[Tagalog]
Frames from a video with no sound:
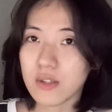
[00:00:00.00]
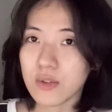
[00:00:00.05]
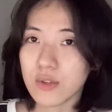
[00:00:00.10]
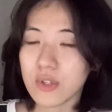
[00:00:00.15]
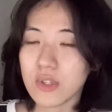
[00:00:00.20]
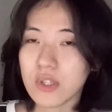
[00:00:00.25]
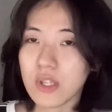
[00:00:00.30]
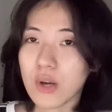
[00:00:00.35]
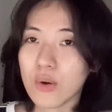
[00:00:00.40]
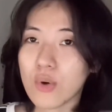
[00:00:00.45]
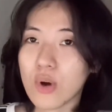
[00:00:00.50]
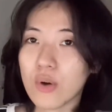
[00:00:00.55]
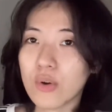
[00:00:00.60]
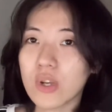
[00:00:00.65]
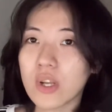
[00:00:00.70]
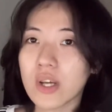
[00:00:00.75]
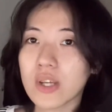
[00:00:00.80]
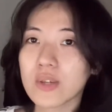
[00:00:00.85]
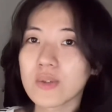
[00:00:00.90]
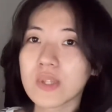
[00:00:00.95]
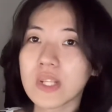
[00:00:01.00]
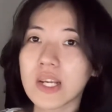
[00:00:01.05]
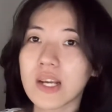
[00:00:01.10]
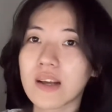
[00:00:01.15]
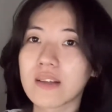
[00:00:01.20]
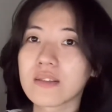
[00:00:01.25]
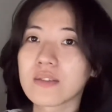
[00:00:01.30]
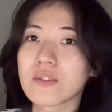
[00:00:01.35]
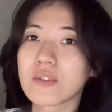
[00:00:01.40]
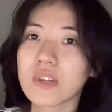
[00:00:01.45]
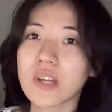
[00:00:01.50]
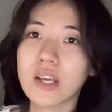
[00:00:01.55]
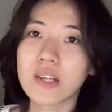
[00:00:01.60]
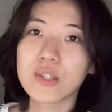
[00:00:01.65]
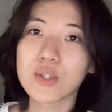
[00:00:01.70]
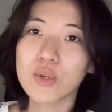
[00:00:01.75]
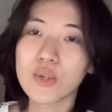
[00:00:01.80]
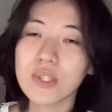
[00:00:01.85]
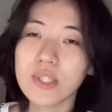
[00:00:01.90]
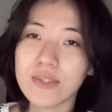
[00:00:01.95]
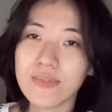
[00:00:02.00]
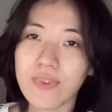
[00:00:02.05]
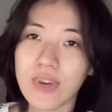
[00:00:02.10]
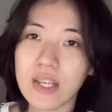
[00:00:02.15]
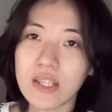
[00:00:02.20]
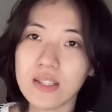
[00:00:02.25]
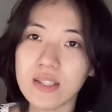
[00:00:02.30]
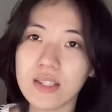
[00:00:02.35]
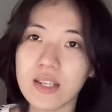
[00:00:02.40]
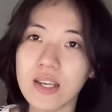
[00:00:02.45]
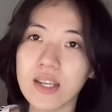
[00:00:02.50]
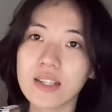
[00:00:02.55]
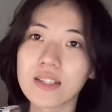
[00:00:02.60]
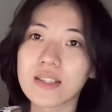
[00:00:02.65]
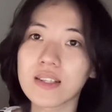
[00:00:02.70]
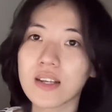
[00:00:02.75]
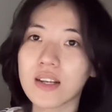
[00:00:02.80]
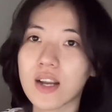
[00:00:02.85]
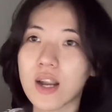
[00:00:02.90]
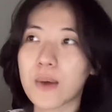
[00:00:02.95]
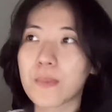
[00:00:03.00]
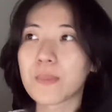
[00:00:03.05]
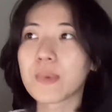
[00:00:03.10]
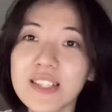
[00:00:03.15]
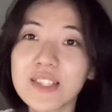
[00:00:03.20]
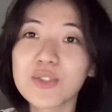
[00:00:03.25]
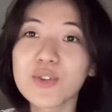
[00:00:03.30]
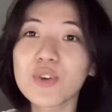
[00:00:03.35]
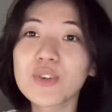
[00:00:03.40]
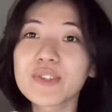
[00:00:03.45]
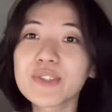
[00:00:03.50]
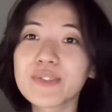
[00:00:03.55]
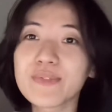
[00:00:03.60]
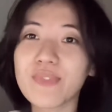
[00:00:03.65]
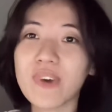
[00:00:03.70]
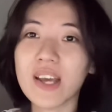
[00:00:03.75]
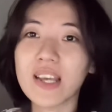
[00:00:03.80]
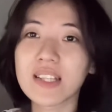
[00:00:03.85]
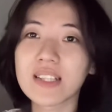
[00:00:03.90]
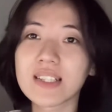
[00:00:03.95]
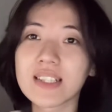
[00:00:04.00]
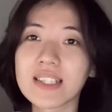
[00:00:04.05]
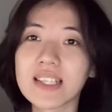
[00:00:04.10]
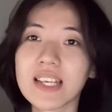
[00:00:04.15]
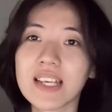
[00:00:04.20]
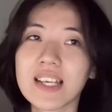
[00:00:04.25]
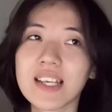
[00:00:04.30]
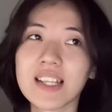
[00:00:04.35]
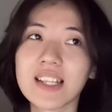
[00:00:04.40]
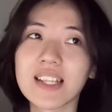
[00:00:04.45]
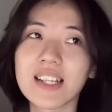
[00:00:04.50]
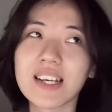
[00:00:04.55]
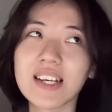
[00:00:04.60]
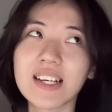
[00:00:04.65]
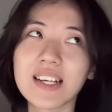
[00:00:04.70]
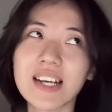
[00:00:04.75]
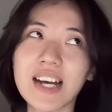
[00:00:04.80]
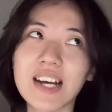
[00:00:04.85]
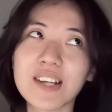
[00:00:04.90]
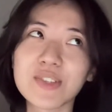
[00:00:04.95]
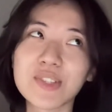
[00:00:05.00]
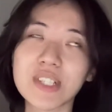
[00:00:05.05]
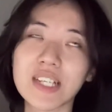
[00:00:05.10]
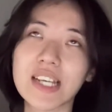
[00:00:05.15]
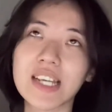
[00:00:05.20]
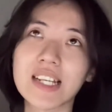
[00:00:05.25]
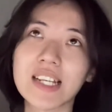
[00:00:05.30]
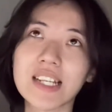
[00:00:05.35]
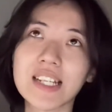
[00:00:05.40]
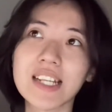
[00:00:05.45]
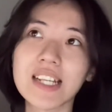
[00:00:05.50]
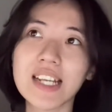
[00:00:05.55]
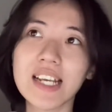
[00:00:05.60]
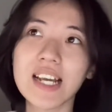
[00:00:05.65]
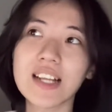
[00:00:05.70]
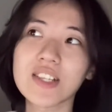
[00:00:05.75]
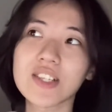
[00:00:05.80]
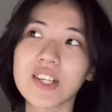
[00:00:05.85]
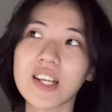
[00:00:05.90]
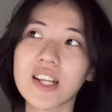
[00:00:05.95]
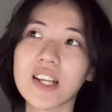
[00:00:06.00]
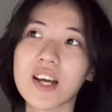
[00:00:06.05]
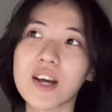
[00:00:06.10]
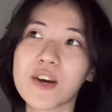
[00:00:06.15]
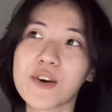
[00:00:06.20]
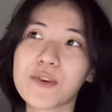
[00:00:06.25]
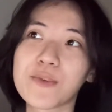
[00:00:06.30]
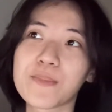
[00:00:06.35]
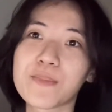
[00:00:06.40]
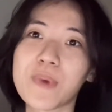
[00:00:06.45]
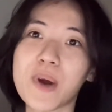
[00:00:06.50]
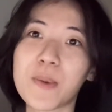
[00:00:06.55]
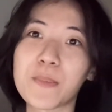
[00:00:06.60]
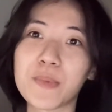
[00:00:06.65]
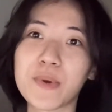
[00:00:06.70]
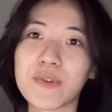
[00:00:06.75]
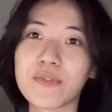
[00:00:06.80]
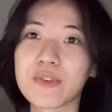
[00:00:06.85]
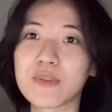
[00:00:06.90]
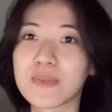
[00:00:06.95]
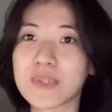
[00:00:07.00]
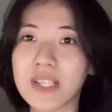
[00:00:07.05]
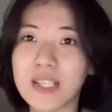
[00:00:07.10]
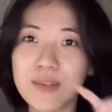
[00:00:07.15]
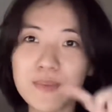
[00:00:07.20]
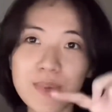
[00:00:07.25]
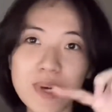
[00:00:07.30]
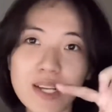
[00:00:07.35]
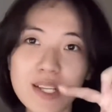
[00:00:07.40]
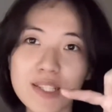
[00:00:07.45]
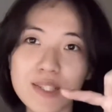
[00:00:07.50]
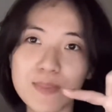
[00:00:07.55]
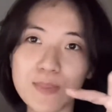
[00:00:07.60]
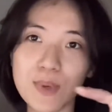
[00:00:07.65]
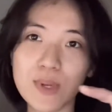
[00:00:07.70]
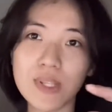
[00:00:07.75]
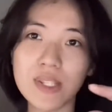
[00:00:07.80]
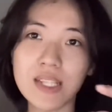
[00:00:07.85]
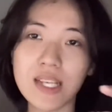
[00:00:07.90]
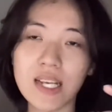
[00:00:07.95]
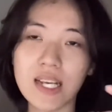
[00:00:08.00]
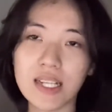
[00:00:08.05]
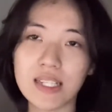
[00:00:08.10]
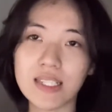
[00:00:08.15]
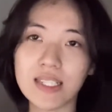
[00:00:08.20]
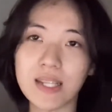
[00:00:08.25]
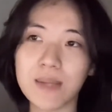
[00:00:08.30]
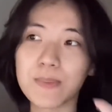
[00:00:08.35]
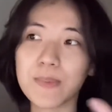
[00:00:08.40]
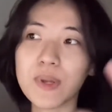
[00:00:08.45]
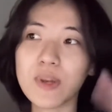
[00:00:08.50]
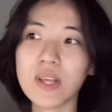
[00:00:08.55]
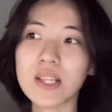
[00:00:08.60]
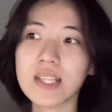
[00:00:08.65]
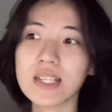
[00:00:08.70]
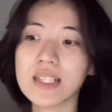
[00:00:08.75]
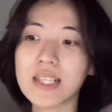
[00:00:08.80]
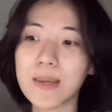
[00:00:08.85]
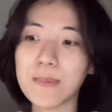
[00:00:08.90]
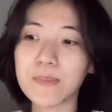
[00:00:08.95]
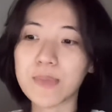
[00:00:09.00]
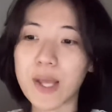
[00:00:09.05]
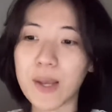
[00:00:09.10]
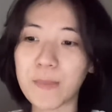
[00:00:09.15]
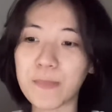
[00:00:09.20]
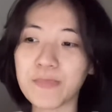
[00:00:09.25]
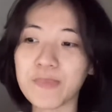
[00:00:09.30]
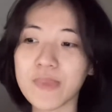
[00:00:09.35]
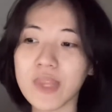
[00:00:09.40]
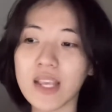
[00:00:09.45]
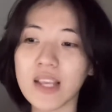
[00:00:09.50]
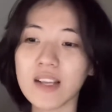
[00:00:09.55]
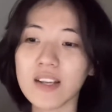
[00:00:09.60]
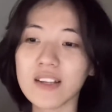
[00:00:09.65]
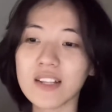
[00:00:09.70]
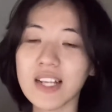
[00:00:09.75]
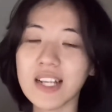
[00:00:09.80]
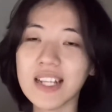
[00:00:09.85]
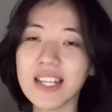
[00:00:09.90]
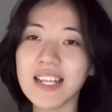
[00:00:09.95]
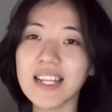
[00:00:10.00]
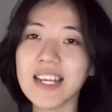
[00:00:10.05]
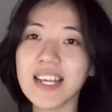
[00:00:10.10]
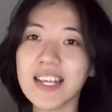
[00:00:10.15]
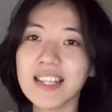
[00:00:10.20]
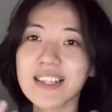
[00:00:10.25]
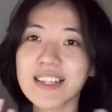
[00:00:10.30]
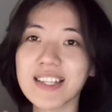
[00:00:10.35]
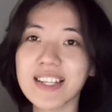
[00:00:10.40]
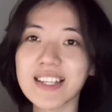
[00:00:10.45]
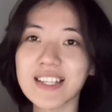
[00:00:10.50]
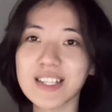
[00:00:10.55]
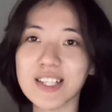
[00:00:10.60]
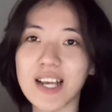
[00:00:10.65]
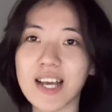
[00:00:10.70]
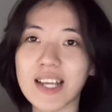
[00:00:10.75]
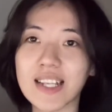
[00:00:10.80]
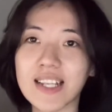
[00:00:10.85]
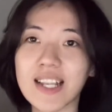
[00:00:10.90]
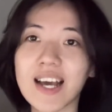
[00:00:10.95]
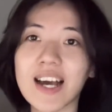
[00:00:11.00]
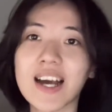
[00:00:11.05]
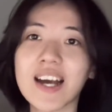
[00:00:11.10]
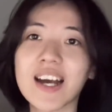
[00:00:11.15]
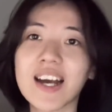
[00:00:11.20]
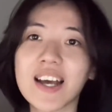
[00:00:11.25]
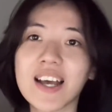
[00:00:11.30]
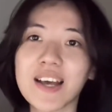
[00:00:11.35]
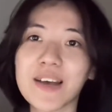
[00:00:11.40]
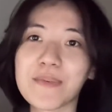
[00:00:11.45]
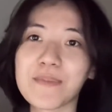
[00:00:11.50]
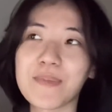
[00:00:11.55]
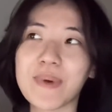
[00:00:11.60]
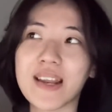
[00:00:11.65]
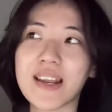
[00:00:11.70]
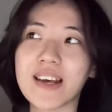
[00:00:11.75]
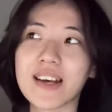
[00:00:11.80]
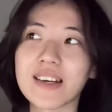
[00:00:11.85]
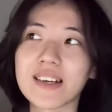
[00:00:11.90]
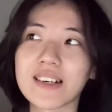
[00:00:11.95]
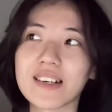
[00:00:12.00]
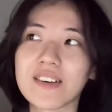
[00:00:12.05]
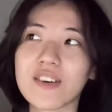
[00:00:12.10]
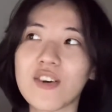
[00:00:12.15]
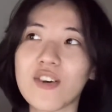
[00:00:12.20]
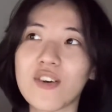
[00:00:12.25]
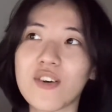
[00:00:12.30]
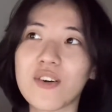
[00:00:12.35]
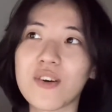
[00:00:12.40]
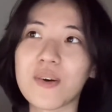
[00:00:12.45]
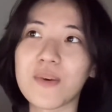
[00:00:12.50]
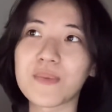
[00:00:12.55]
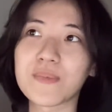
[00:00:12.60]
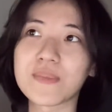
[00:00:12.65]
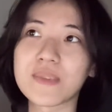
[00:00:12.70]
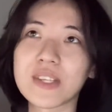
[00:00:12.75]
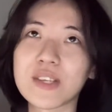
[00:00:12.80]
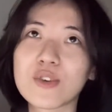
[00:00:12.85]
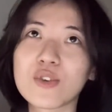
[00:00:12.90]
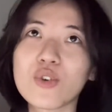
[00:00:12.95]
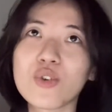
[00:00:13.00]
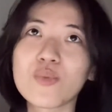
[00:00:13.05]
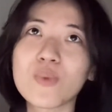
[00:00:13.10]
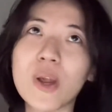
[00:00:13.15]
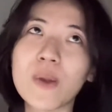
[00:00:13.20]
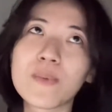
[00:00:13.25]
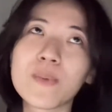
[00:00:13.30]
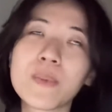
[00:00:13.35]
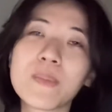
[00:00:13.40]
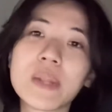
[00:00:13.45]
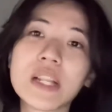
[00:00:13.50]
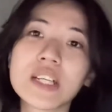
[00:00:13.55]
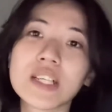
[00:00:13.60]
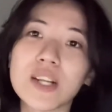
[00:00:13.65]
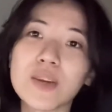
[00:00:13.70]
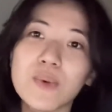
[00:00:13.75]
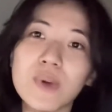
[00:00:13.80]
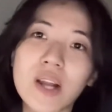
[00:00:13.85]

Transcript: nun. Nakuha ko lang yung decant nun kay Joyce Finds sa Instagram. Si Joyce Finds, nag-ano siya, eh, nagdedecant siya ng mga perfumes din. Yung mga small decants din. Pero at the same time, nagdedecant din siya ng parang Siguro kung mabibili siya ng